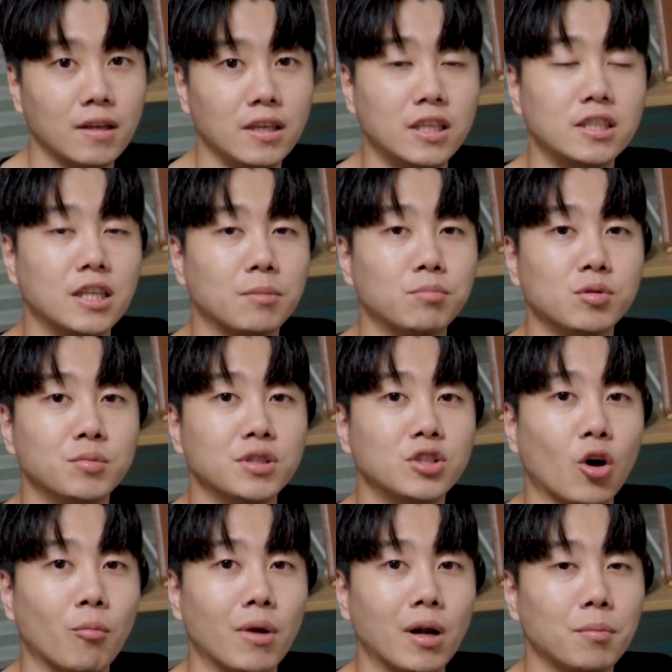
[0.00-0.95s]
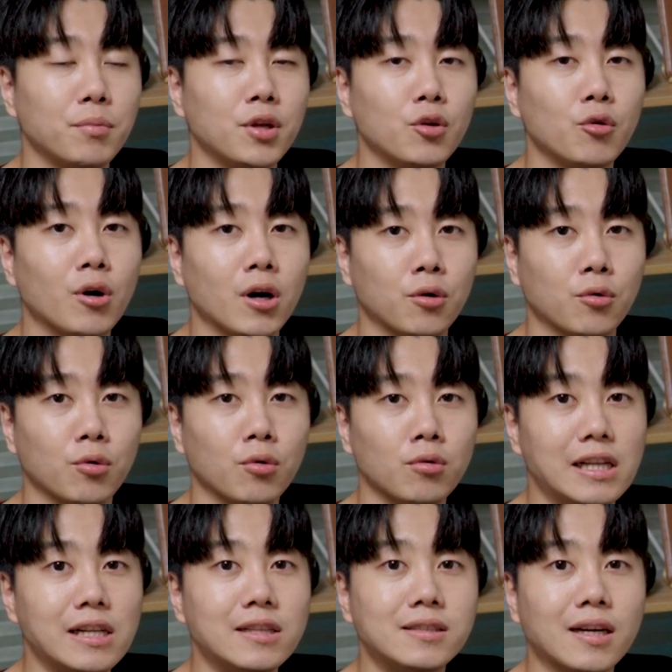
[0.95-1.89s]
이 제품이 정말
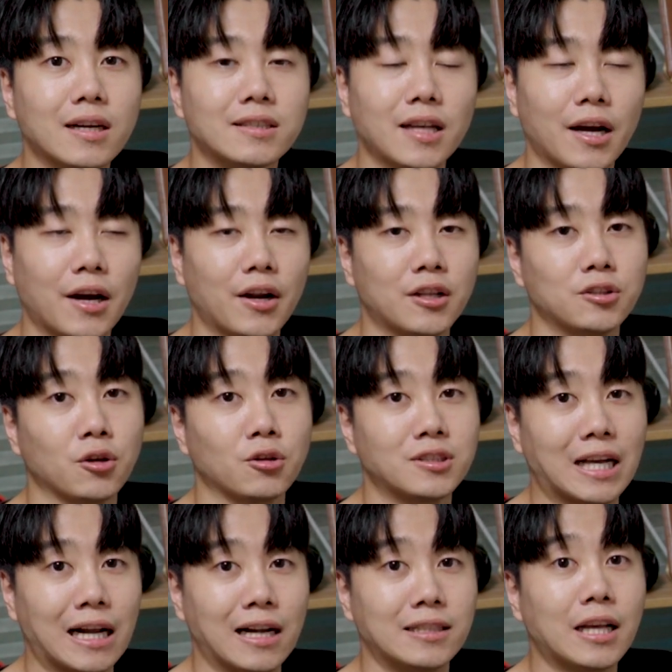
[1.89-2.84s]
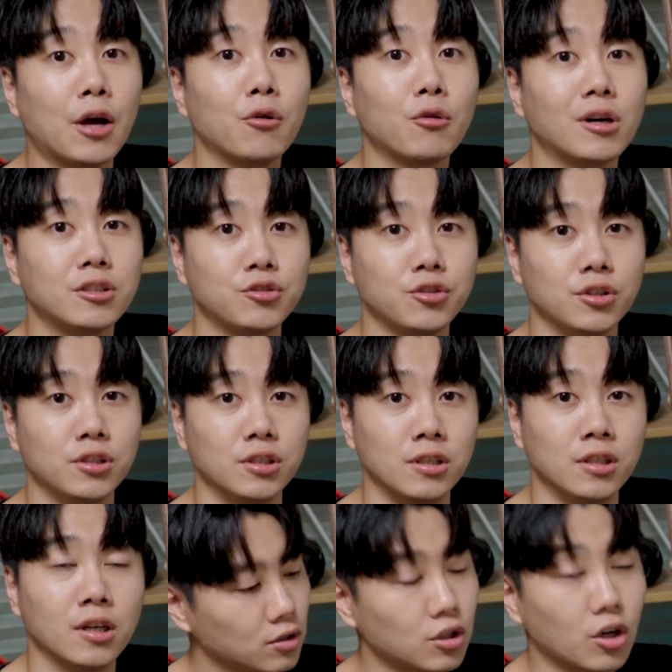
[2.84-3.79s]
필요하고 일상생활에서 잘 사용할 수
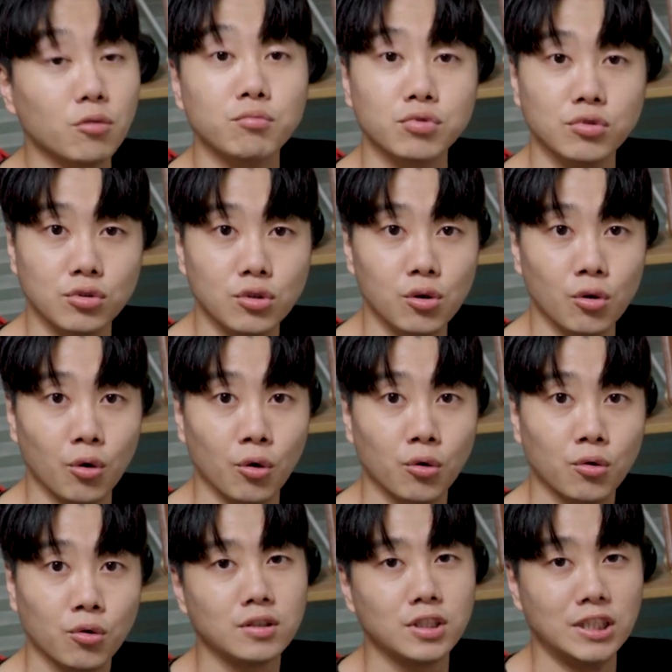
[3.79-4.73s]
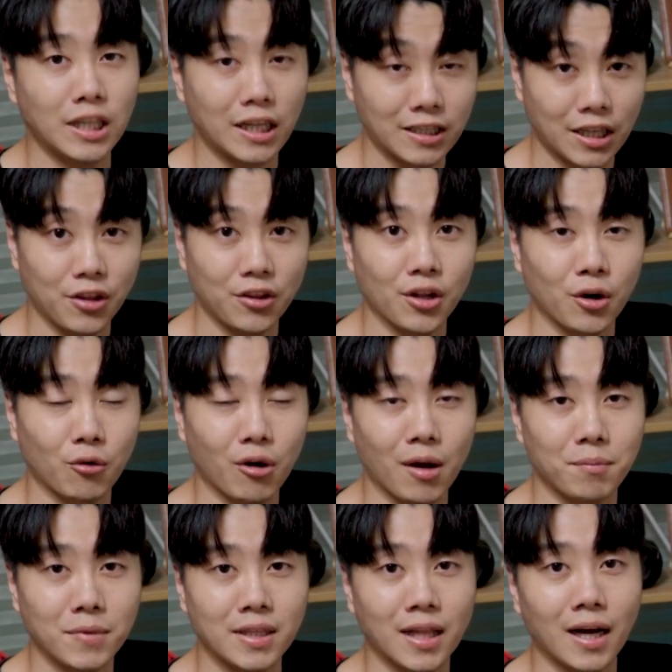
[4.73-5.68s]
있는 그런 분들로 진행된다고
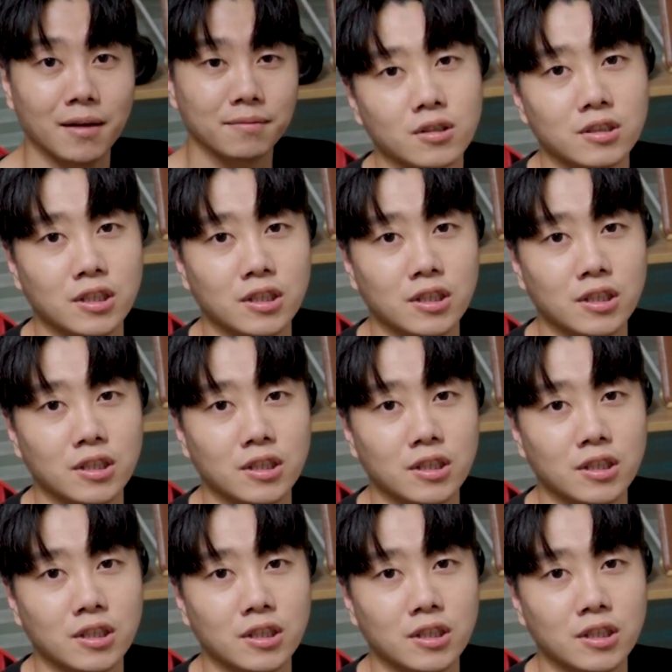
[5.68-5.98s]
합니다.